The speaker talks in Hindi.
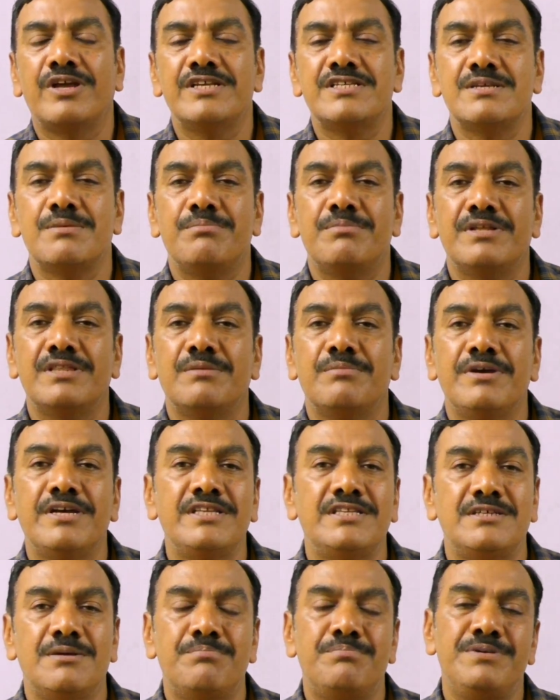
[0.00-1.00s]
के संबंध में
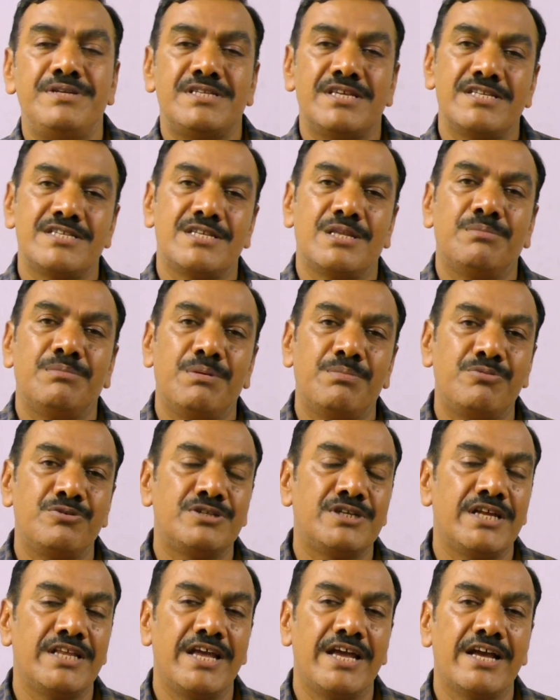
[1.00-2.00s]
जब भी संसद में
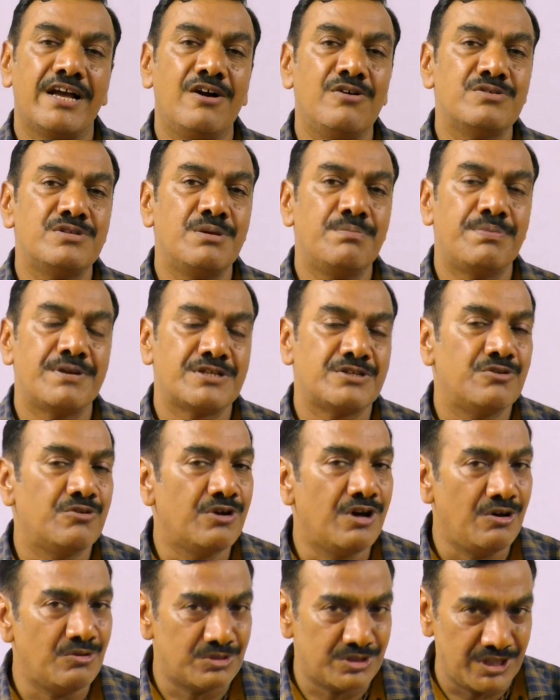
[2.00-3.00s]
पूछा जाएगा उसे प्रश्नों
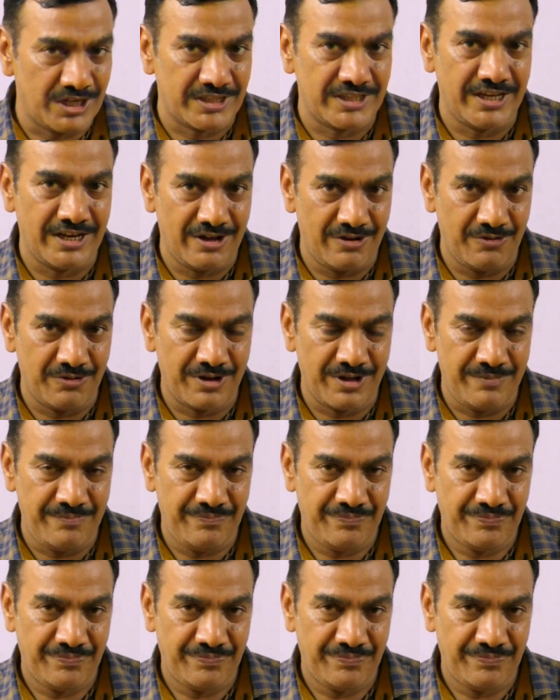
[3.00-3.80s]
का उत्तर देना होगा